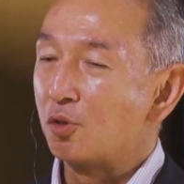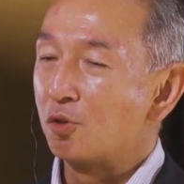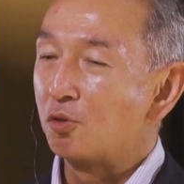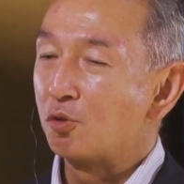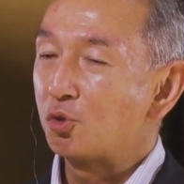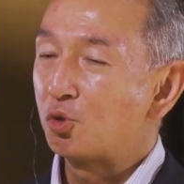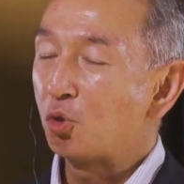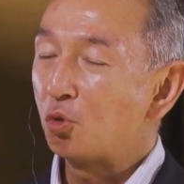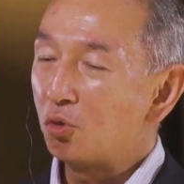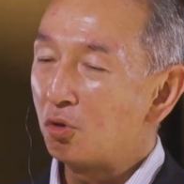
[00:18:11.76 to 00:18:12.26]

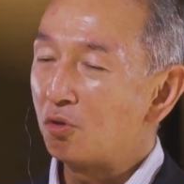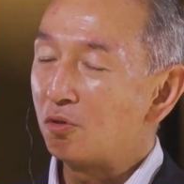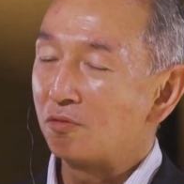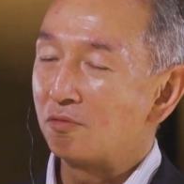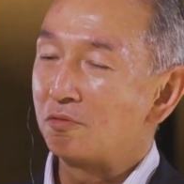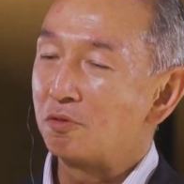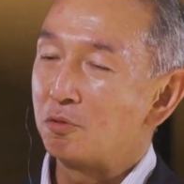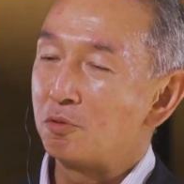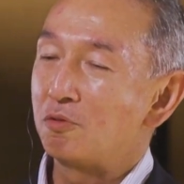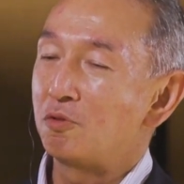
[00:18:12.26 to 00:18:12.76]
その
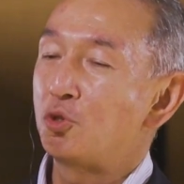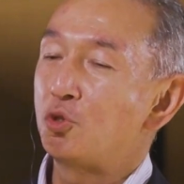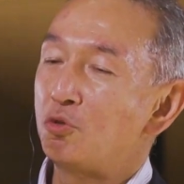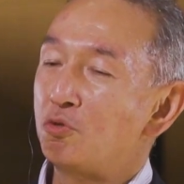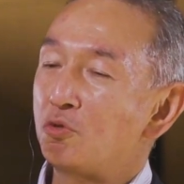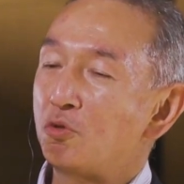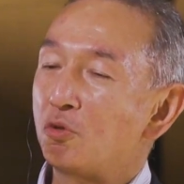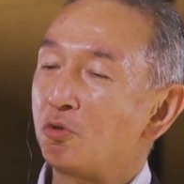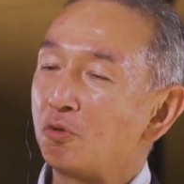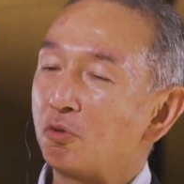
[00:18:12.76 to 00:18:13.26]

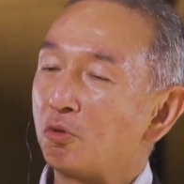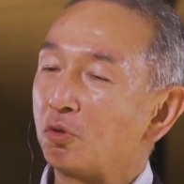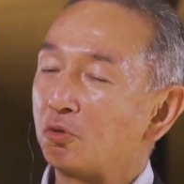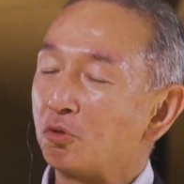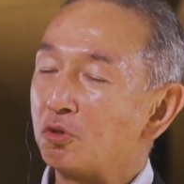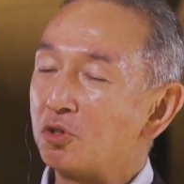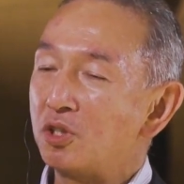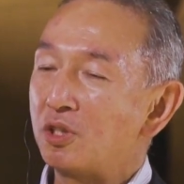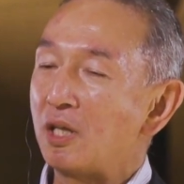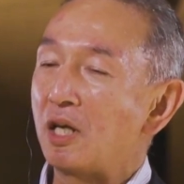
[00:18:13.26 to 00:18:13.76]
宗教のこ
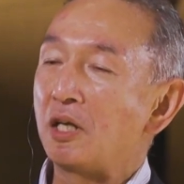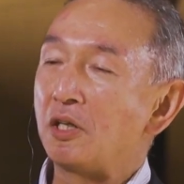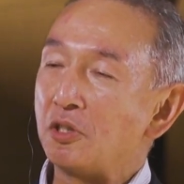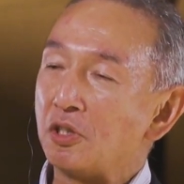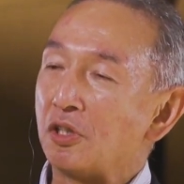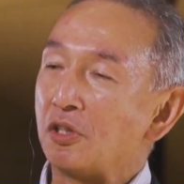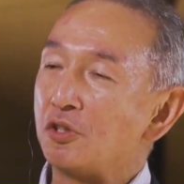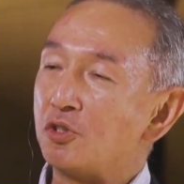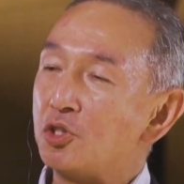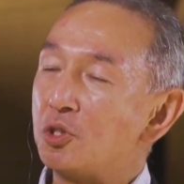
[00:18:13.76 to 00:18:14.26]
と自体
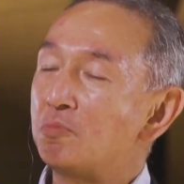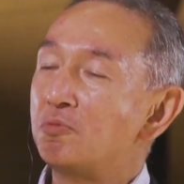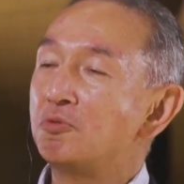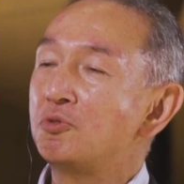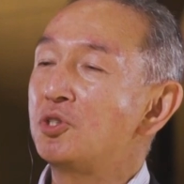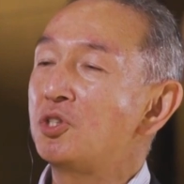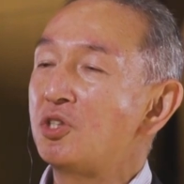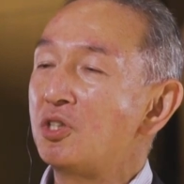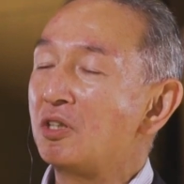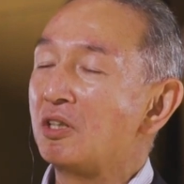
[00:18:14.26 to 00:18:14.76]
に自分
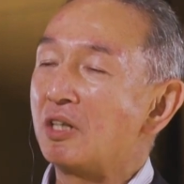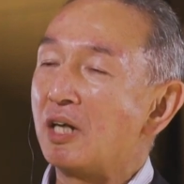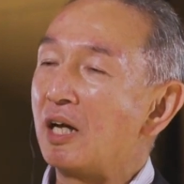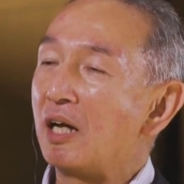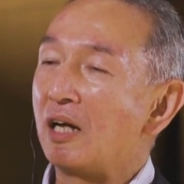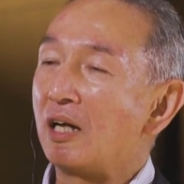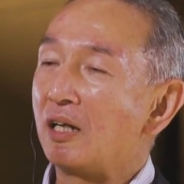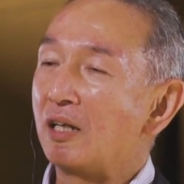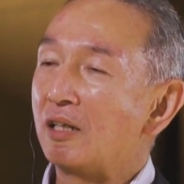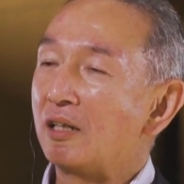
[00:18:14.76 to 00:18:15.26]
自身
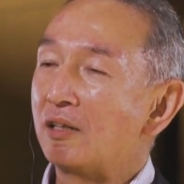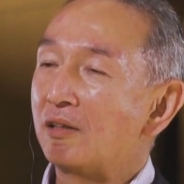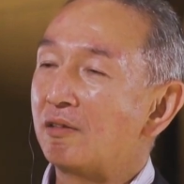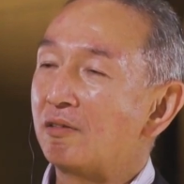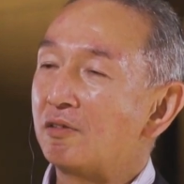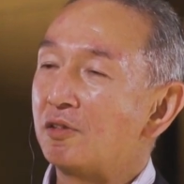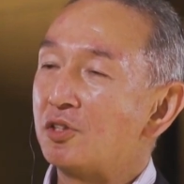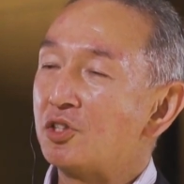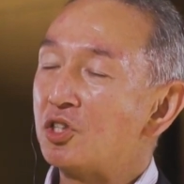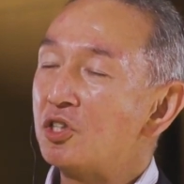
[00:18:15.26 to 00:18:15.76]
が
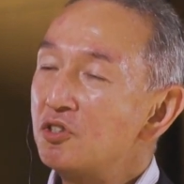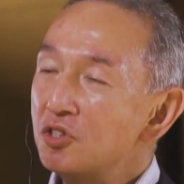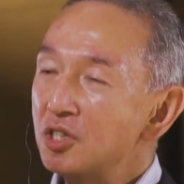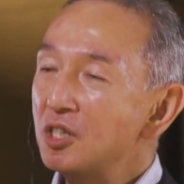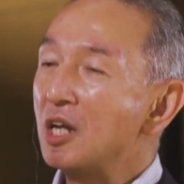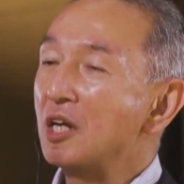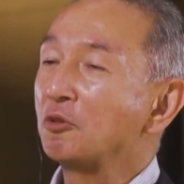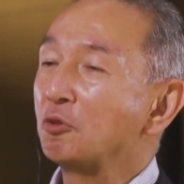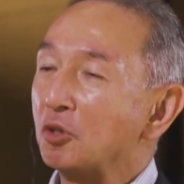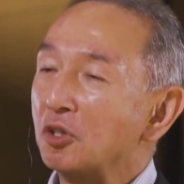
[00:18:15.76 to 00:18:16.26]
信じ
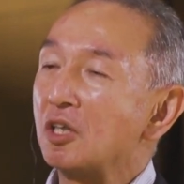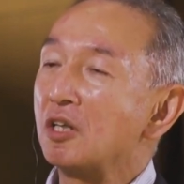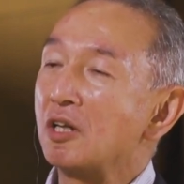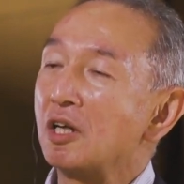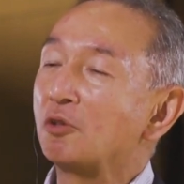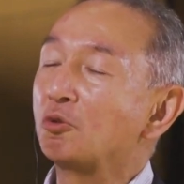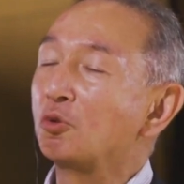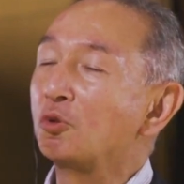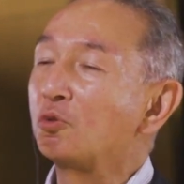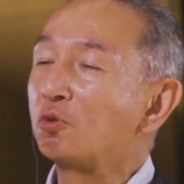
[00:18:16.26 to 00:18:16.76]
ないといけ
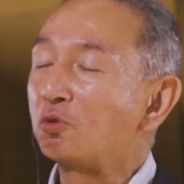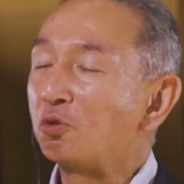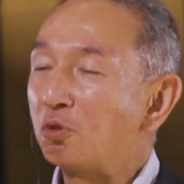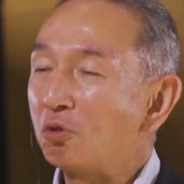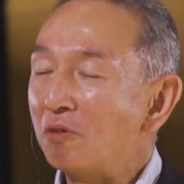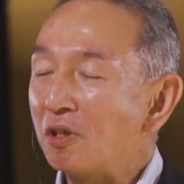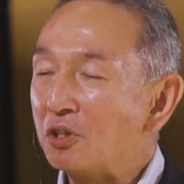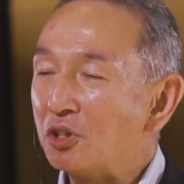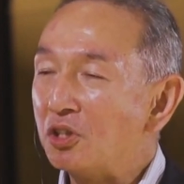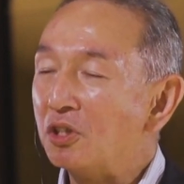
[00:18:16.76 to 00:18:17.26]
ないということ
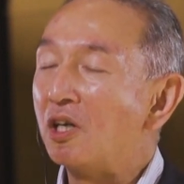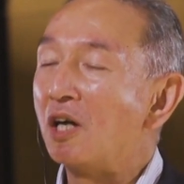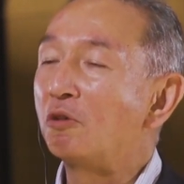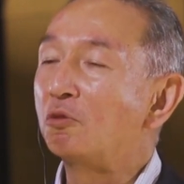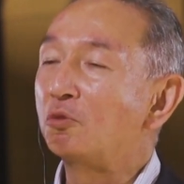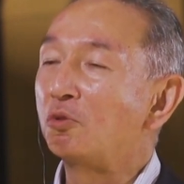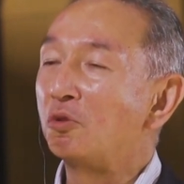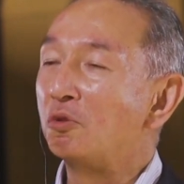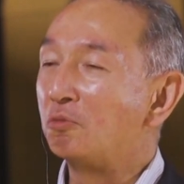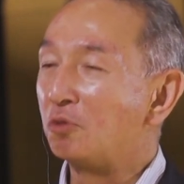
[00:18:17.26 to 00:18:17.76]
とは違
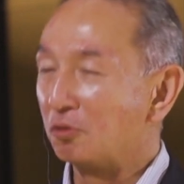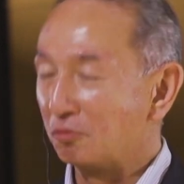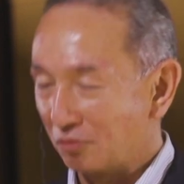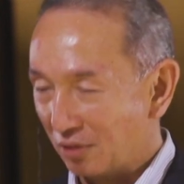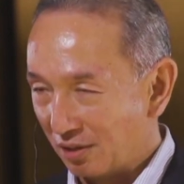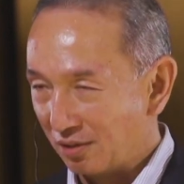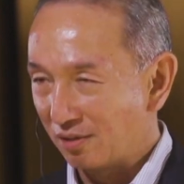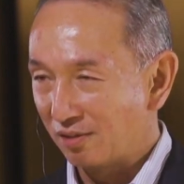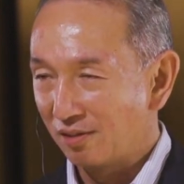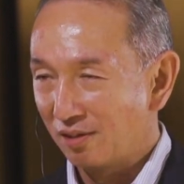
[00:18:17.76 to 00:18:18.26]
うと思うん
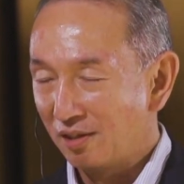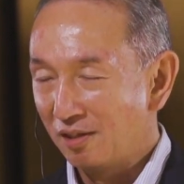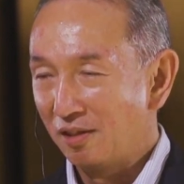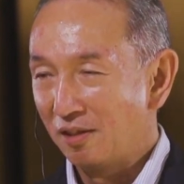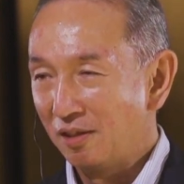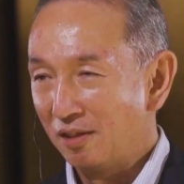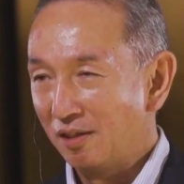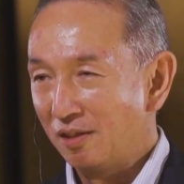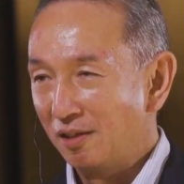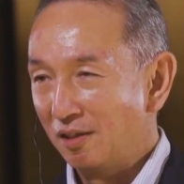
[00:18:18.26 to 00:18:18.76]
です。
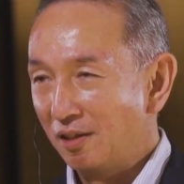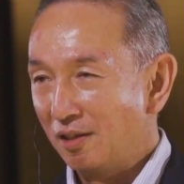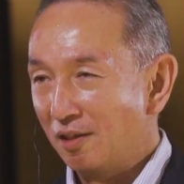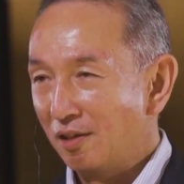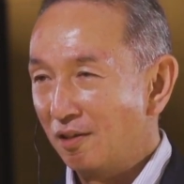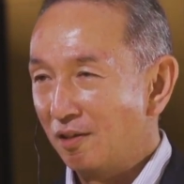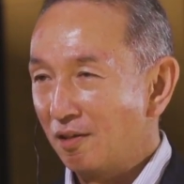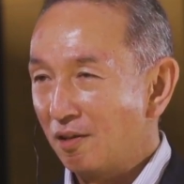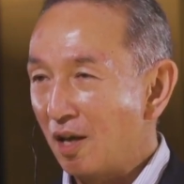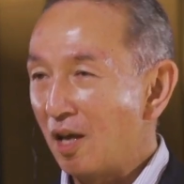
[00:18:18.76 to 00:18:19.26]

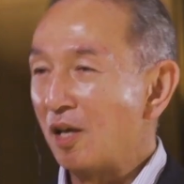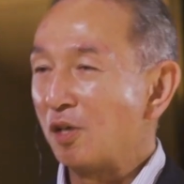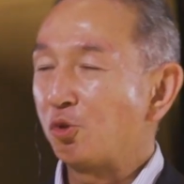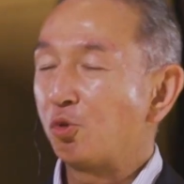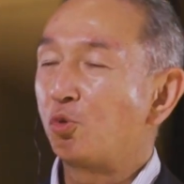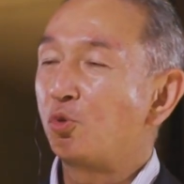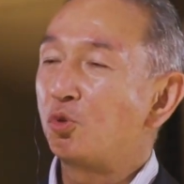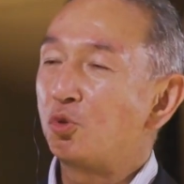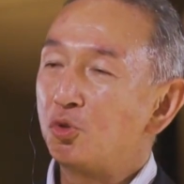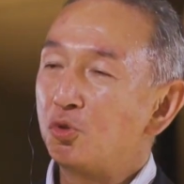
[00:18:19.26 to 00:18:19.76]

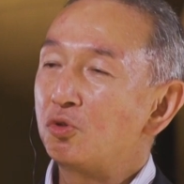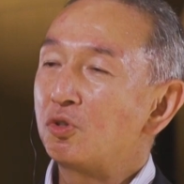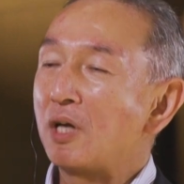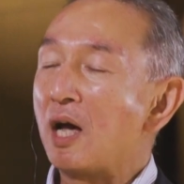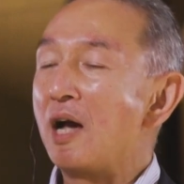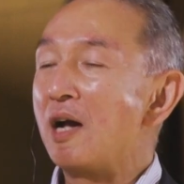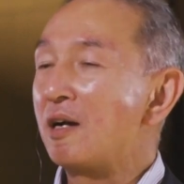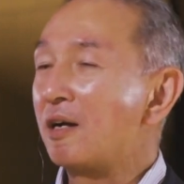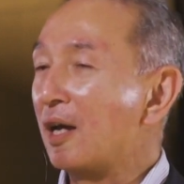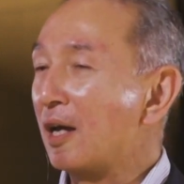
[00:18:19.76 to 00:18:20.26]
そういう
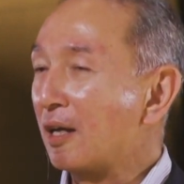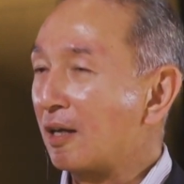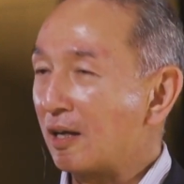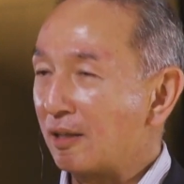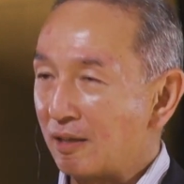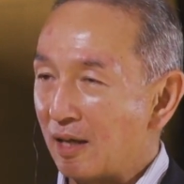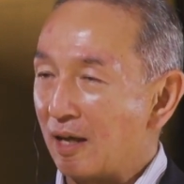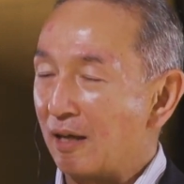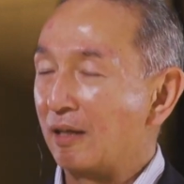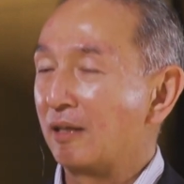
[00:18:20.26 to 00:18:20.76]
考え
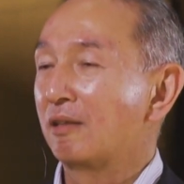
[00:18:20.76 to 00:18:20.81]
方、